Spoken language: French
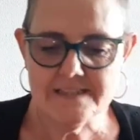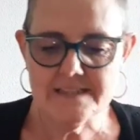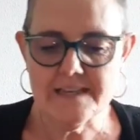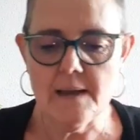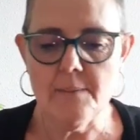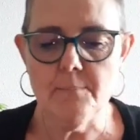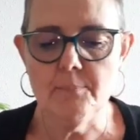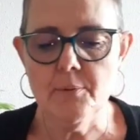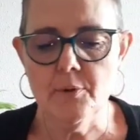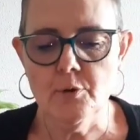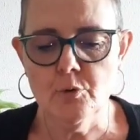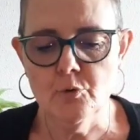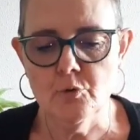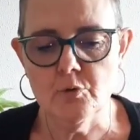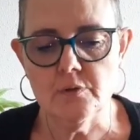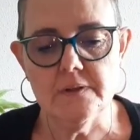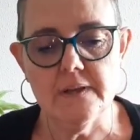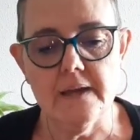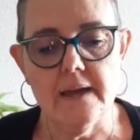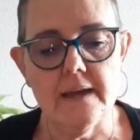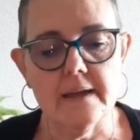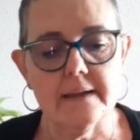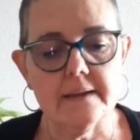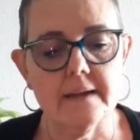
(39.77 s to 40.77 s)
c'est un peu
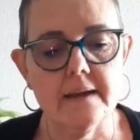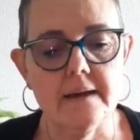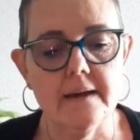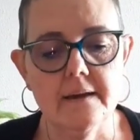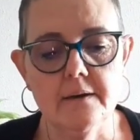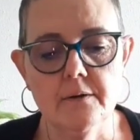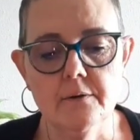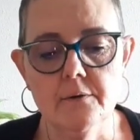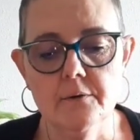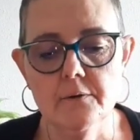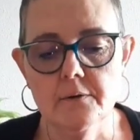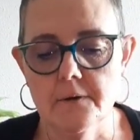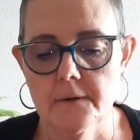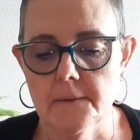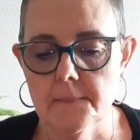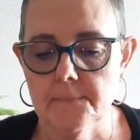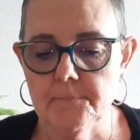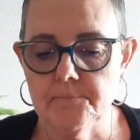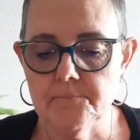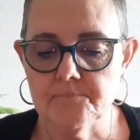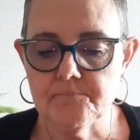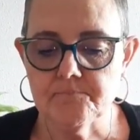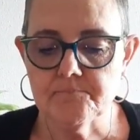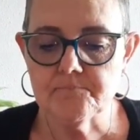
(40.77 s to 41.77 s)
lourdingue.
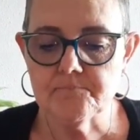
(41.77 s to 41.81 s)
Alors,